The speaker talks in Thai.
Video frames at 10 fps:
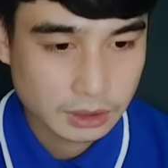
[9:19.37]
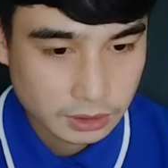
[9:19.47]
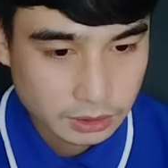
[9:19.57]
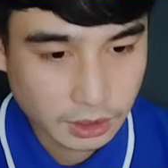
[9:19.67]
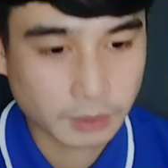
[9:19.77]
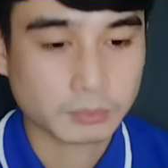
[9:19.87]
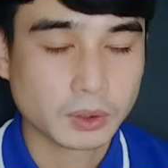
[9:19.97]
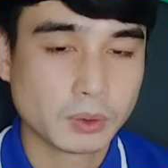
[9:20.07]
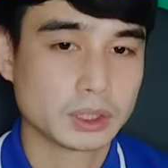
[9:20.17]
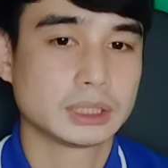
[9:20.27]
นะครับเพ
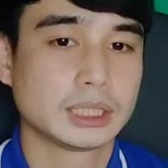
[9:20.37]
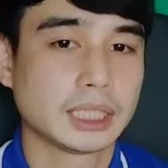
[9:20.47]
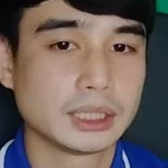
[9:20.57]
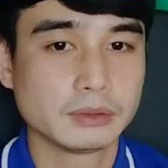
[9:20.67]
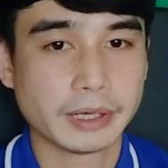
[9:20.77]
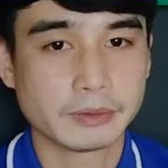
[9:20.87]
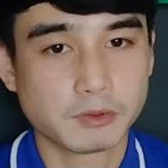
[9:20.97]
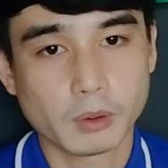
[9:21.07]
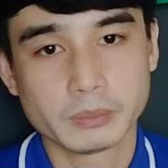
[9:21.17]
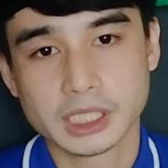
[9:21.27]
ราะฉะนั้นแพลตฟอร์ม
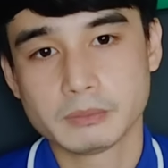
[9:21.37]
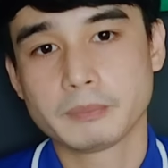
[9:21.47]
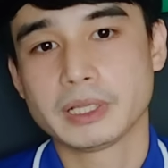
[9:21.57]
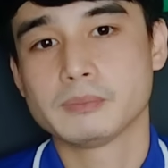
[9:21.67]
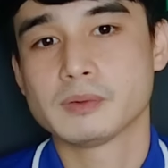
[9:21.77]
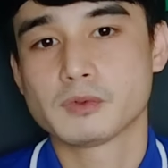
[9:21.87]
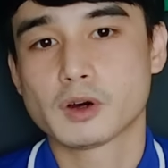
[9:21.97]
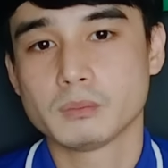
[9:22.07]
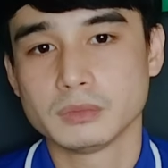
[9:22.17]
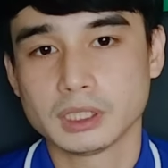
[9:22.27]
นี้มันเป็นแพลตฟอร์ม
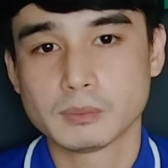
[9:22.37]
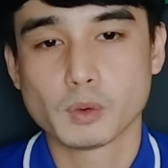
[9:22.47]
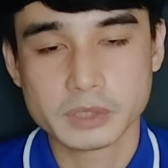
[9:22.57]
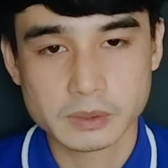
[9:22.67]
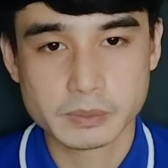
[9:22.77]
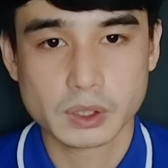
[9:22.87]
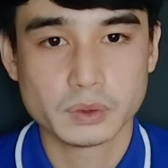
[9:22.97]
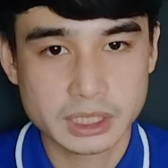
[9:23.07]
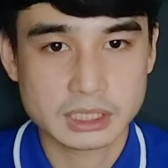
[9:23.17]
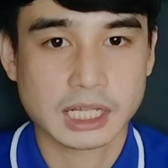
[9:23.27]
ระบบอีเมลที่
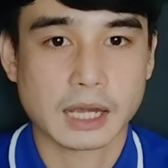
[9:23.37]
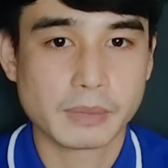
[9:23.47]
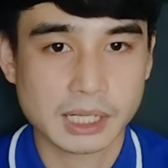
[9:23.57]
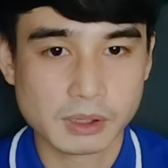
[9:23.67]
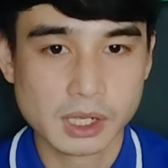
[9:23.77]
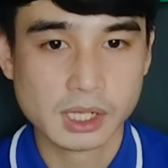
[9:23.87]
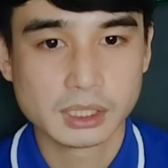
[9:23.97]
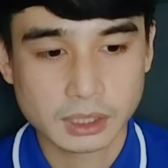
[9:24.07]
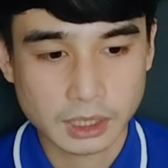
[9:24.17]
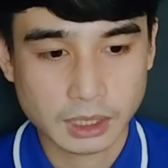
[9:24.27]
สามารถนะ
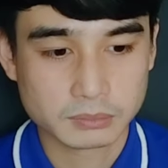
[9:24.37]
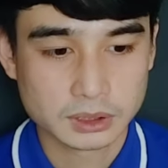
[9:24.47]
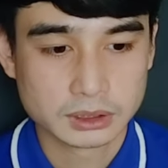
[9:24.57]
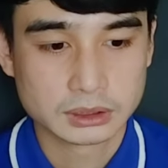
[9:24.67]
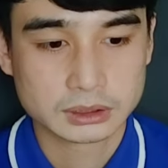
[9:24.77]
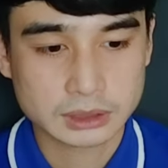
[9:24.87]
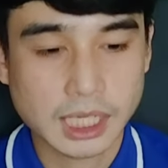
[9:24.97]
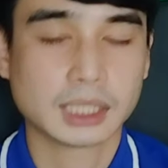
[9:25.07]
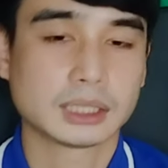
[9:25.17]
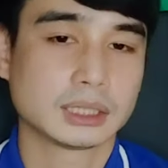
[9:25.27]
ครับสร้าง
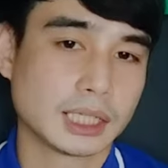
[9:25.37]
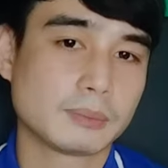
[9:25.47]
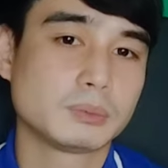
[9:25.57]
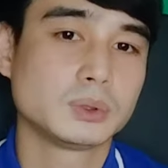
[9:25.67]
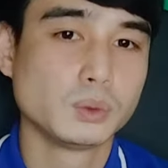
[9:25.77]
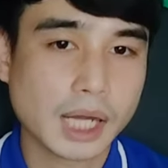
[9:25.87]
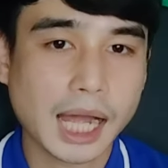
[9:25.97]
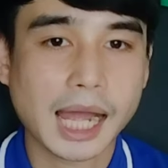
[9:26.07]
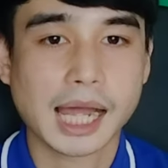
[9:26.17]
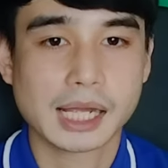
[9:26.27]
นะครับลูกค้า
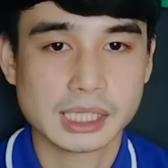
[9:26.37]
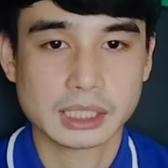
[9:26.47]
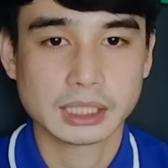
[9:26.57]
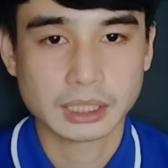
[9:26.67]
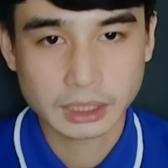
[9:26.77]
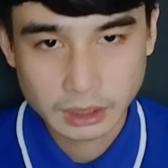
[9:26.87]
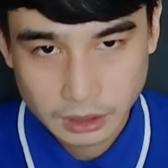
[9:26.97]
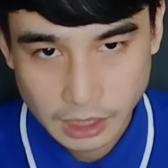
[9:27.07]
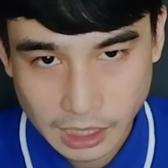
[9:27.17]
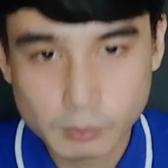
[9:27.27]
ทั้
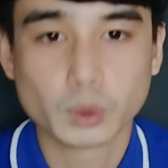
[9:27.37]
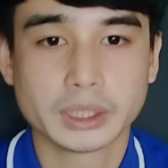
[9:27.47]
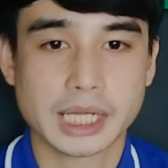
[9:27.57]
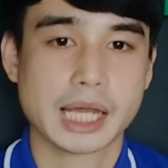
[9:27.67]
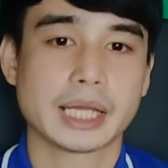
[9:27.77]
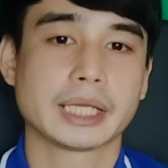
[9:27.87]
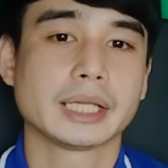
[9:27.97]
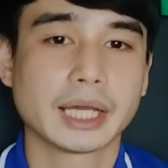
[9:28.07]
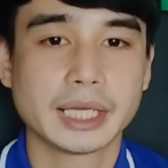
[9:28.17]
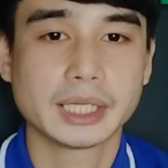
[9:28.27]
งหมดได้ให้
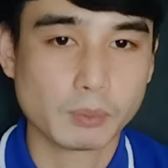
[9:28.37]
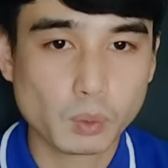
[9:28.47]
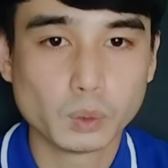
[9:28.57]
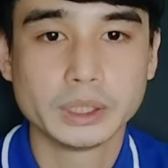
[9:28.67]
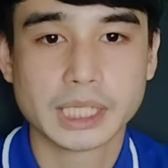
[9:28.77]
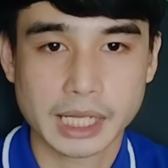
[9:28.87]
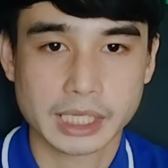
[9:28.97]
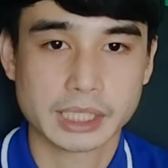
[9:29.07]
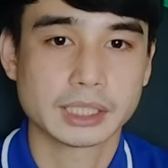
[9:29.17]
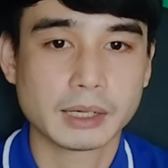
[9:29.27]
กับคุณได้
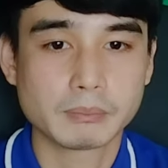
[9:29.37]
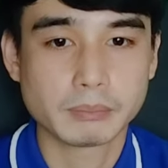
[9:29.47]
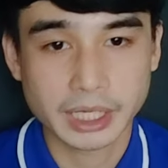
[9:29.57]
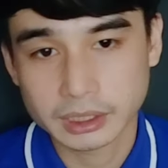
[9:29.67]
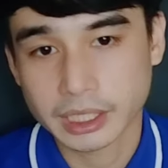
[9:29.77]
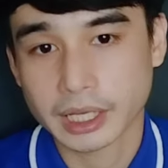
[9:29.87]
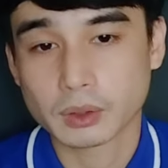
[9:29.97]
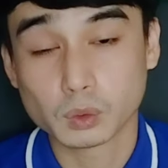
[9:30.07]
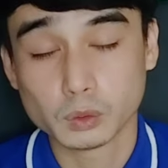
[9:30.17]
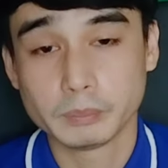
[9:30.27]
นะครับแม้แต่คุณ
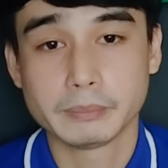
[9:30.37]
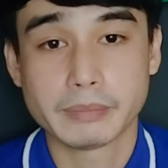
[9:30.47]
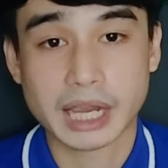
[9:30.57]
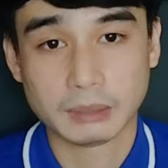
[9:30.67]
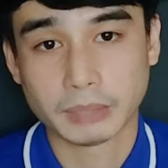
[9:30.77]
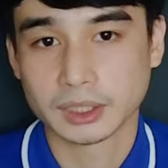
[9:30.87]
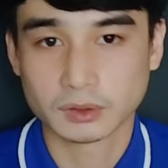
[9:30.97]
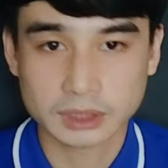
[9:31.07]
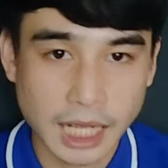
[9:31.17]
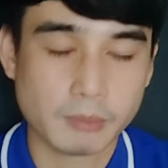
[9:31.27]
เป็นแบรนด์ใหม่ก็ตา
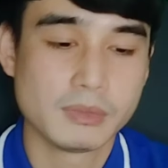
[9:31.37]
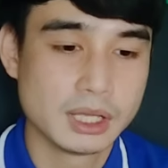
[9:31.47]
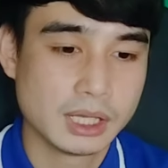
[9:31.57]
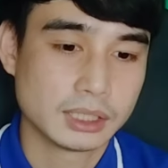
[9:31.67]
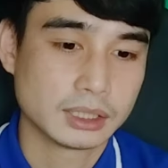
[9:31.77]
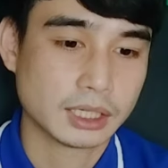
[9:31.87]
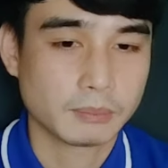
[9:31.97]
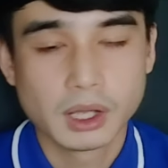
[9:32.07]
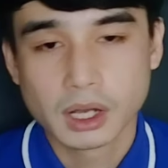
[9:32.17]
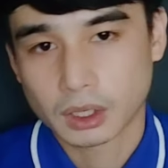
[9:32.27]
มนะครับ
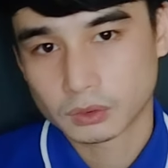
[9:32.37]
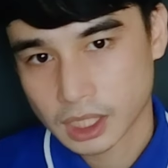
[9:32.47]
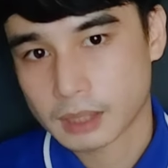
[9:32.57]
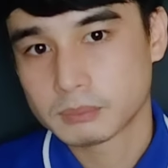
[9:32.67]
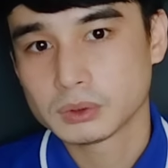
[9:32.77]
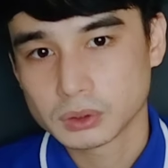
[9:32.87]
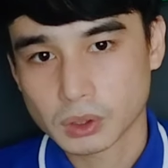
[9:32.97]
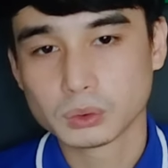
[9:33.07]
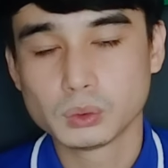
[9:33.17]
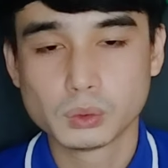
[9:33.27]
เอาละครับลอง
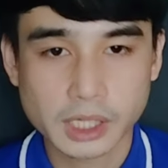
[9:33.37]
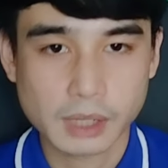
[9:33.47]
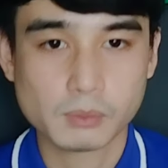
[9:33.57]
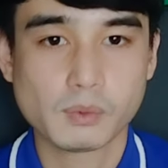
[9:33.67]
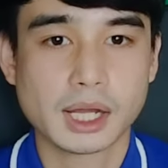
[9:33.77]
ดูนะครับว่า